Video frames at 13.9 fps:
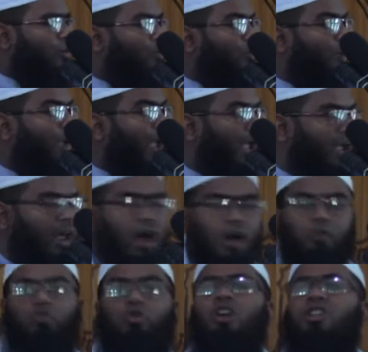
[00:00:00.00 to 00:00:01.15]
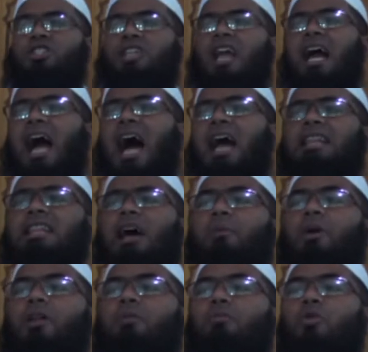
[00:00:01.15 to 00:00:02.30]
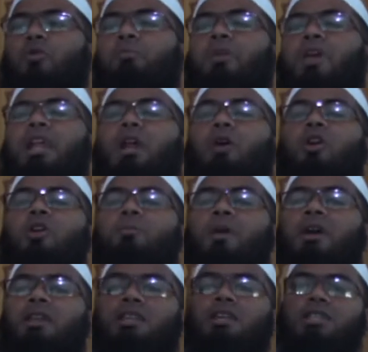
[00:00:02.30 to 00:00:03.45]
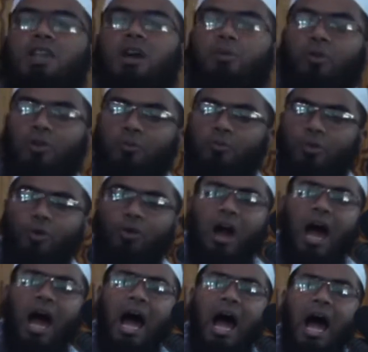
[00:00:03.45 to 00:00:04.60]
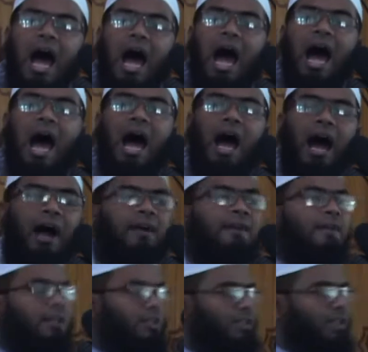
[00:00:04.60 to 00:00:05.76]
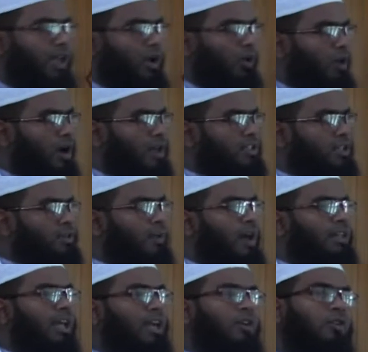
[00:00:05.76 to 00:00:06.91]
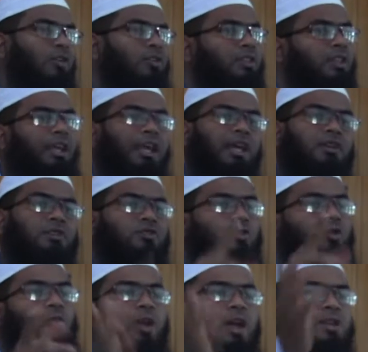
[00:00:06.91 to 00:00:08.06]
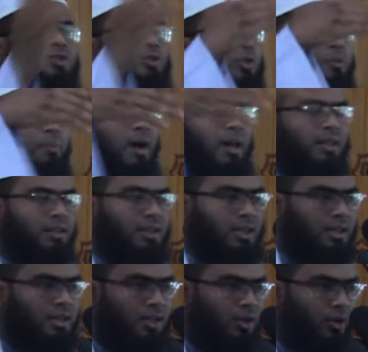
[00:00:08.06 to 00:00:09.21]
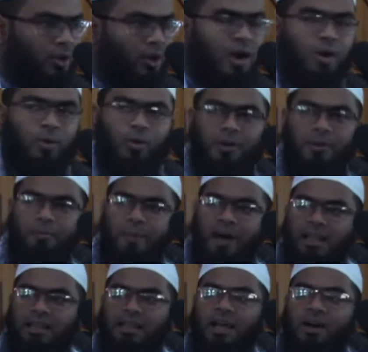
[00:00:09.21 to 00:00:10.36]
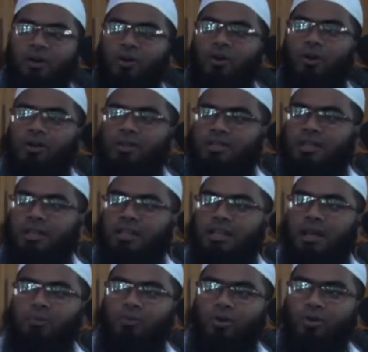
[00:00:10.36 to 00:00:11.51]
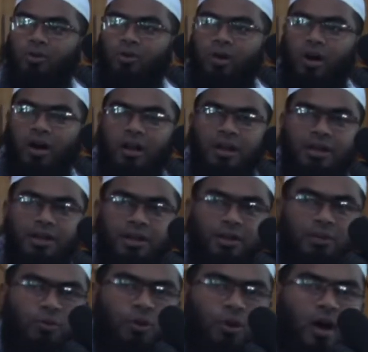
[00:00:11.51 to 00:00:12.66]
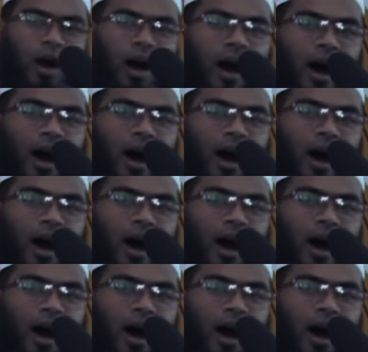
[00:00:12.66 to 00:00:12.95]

খুয়ে দশ টাকা দামের মুমকিনে ওই ব্যক্তি যেমন বোকা যে ওয়াজিব আদায় করতে গিয়ে জোহর আসর বাদ দিয়ে দিল ওই বান্দাও হচ্ছে তেমন কোয়ালিটির বোকা